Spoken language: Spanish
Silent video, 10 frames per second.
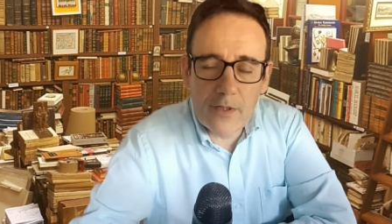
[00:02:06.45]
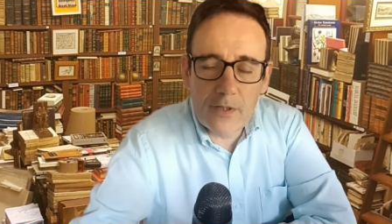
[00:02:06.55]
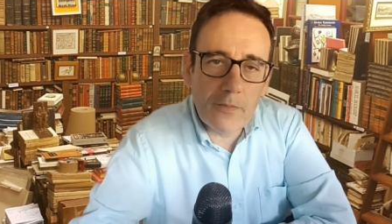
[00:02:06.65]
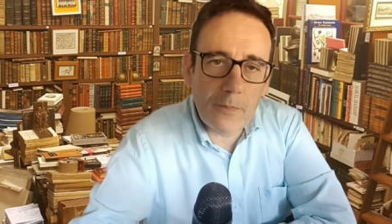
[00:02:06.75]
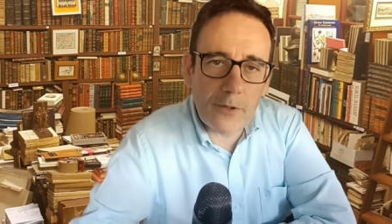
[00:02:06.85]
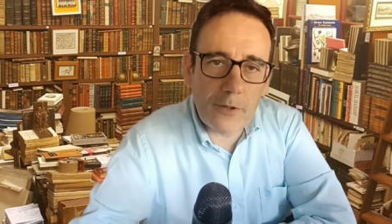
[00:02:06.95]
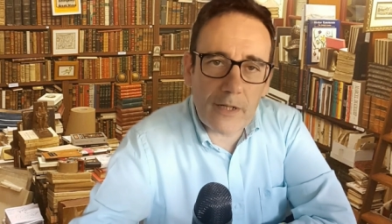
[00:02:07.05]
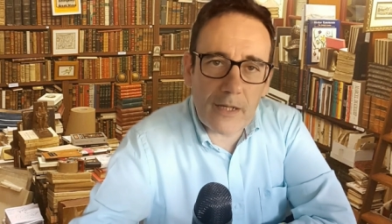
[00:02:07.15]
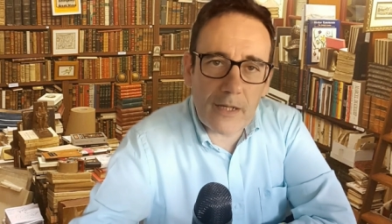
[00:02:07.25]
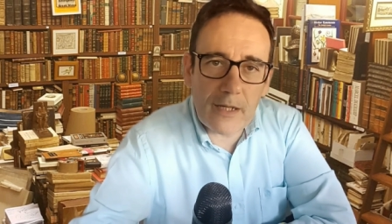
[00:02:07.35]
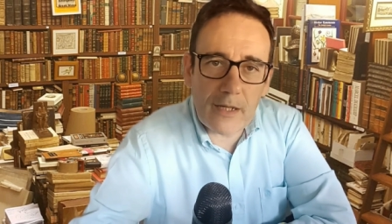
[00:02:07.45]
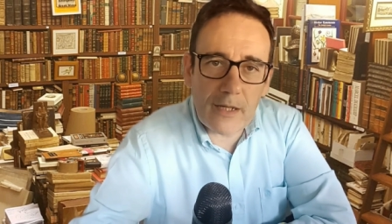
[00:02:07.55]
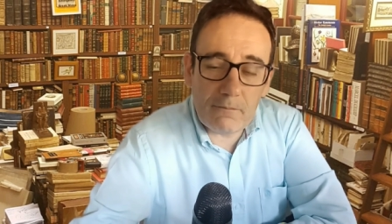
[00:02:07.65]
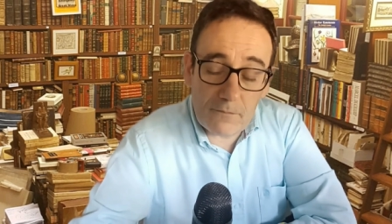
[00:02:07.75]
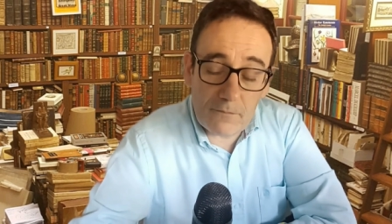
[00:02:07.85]
porque
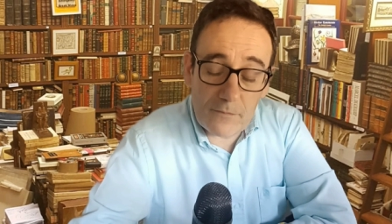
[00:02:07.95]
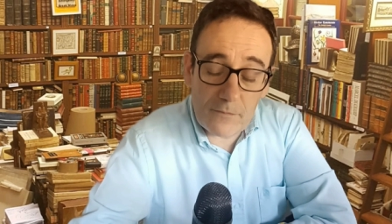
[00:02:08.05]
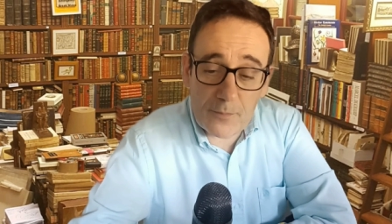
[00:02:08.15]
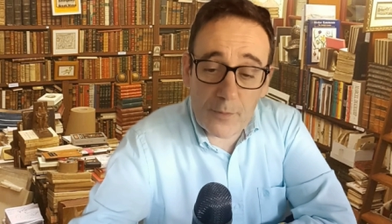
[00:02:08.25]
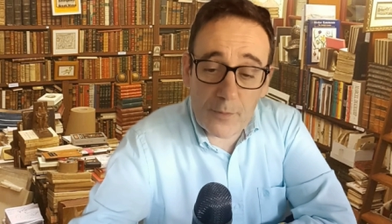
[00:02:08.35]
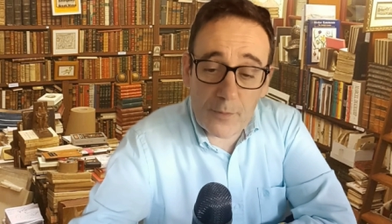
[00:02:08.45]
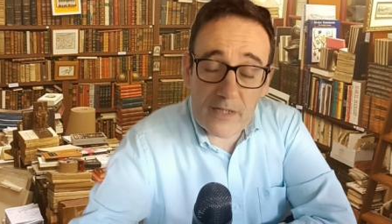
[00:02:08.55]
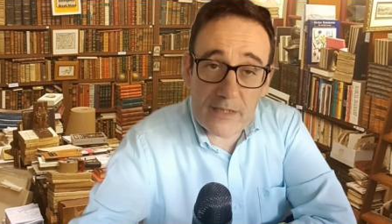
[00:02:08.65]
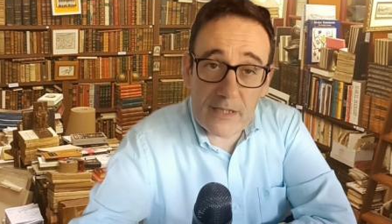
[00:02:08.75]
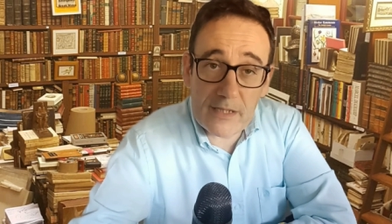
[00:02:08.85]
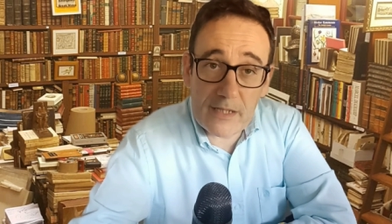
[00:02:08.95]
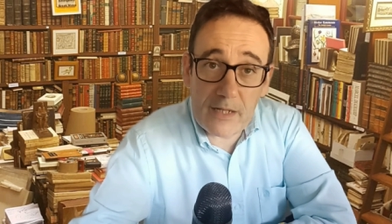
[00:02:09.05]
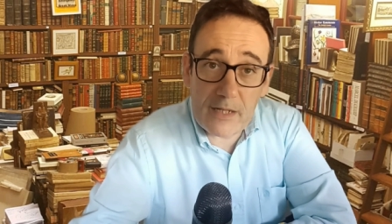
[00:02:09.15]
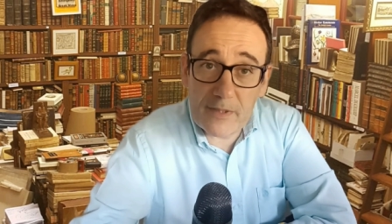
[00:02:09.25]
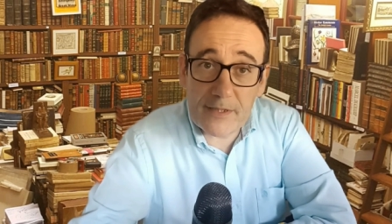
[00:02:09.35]
después de
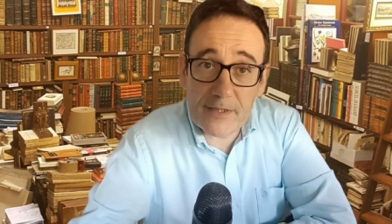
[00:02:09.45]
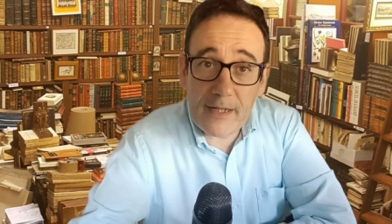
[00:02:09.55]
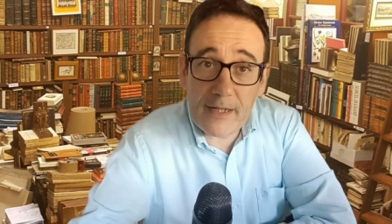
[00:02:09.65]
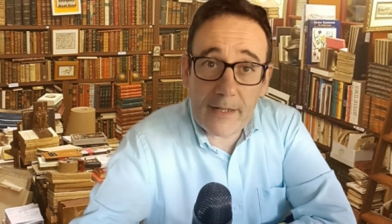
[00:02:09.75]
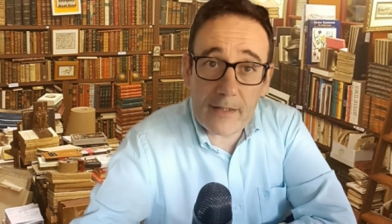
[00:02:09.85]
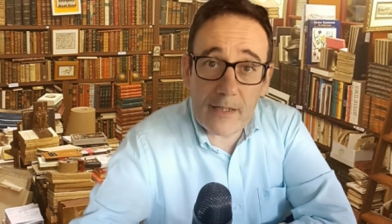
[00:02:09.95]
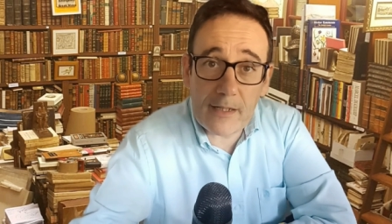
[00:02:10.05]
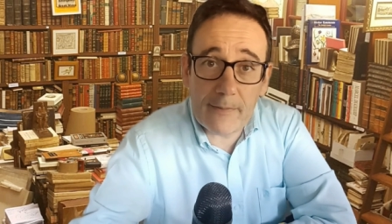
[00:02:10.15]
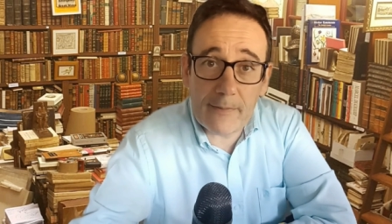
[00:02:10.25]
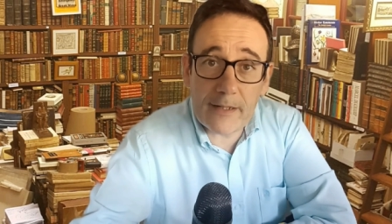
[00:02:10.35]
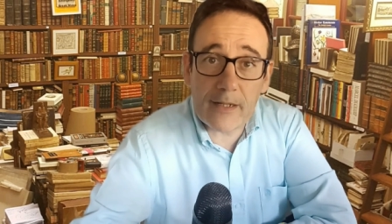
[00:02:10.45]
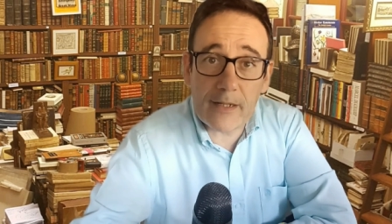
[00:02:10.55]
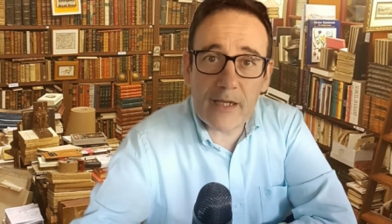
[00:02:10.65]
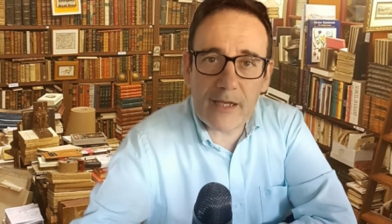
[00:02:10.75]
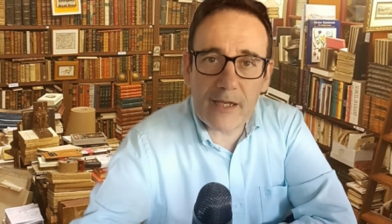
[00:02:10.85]
investigar y ver
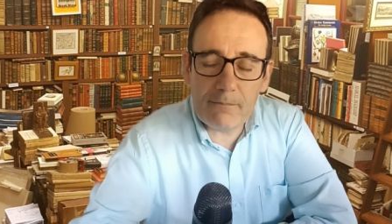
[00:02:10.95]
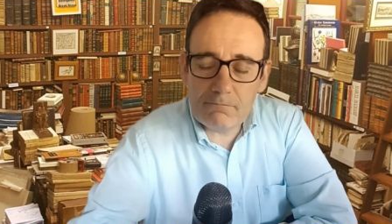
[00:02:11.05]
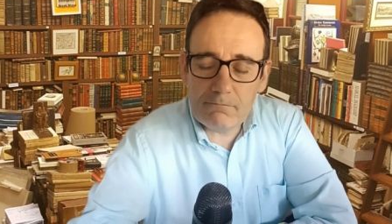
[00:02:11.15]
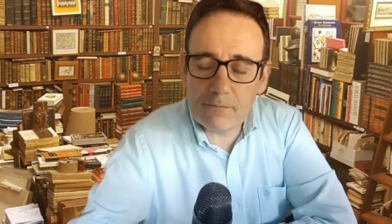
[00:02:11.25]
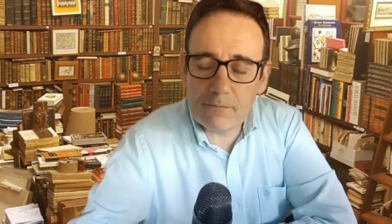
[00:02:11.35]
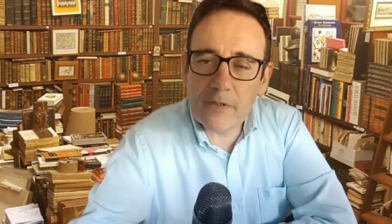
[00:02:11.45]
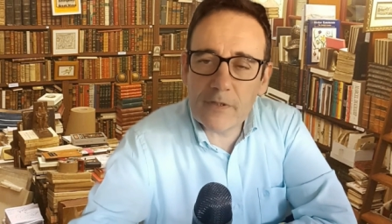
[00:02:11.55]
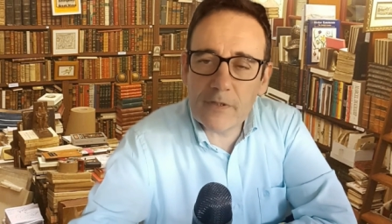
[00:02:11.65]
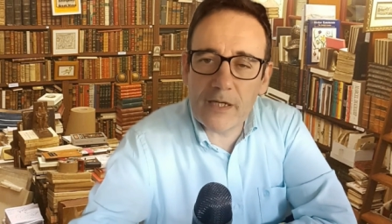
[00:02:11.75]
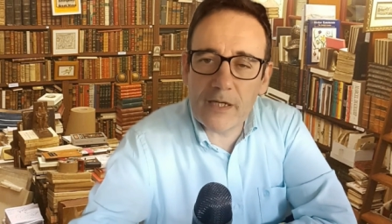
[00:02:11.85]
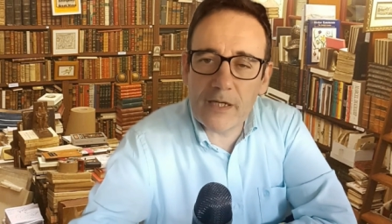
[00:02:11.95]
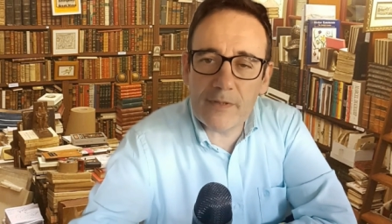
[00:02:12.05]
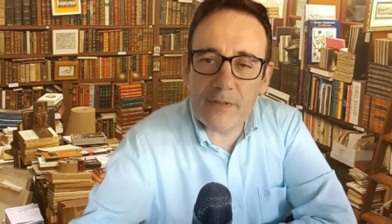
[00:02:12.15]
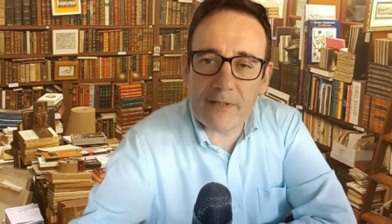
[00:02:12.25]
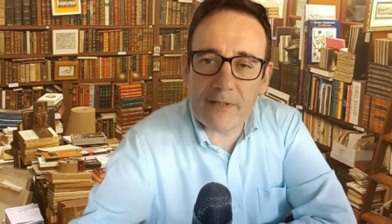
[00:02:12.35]
quién intentaba
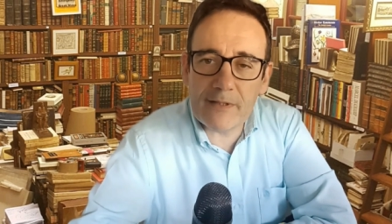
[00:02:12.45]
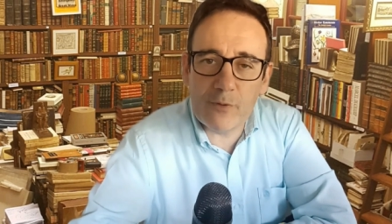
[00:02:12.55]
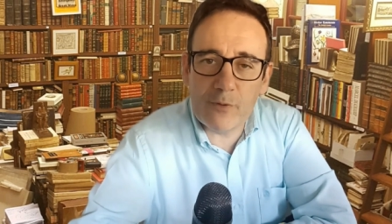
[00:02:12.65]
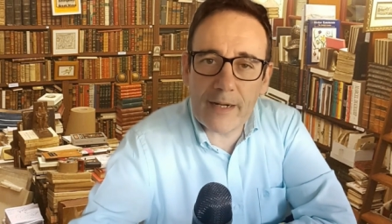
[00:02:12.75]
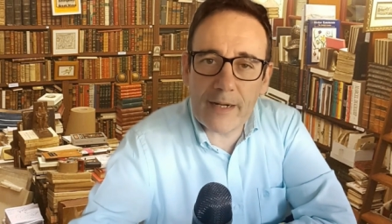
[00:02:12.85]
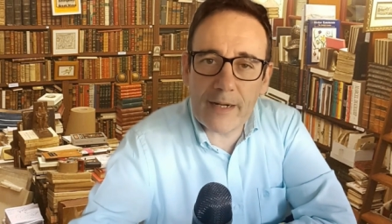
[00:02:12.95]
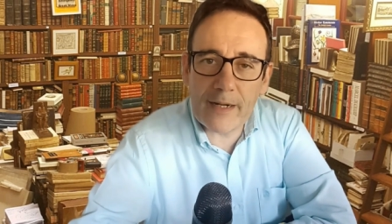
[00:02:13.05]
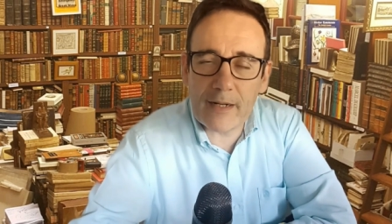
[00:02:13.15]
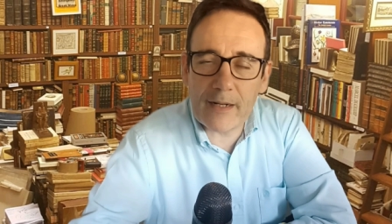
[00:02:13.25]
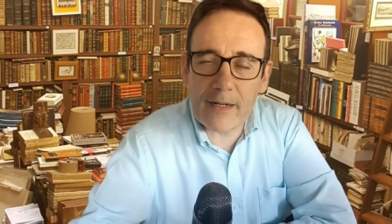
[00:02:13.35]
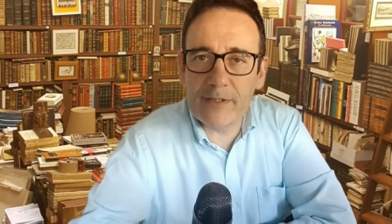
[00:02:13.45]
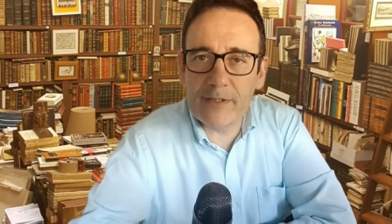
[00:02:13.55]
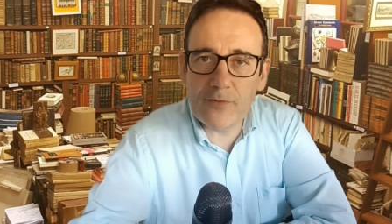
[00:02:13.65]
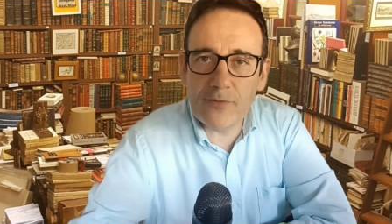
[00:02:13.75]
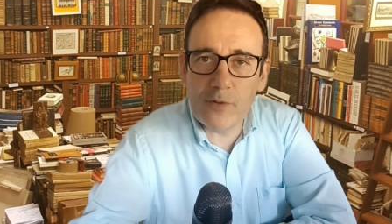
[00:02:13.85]
divulgar el pensamiento de
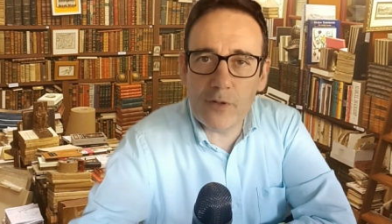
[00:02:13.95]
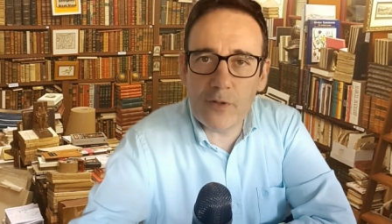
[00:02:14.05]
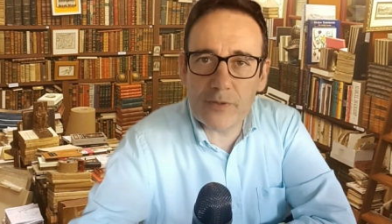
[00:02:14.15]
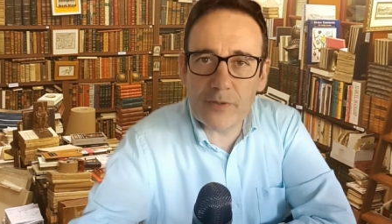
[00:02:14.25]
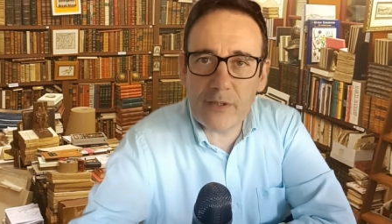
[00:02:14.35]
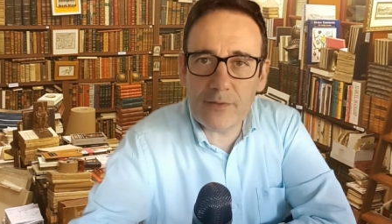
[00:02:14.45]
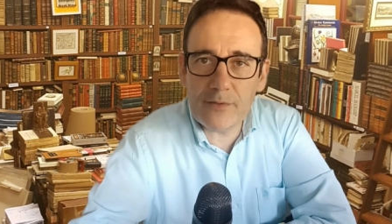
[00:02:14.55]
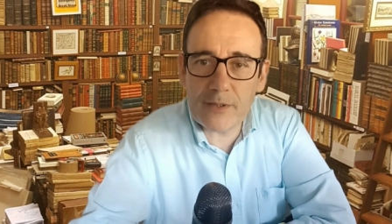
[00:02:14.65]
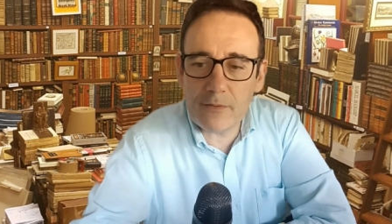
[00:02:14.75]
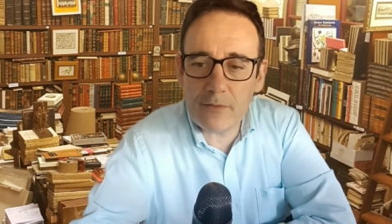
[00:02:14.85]
Foucault, pues he encontrado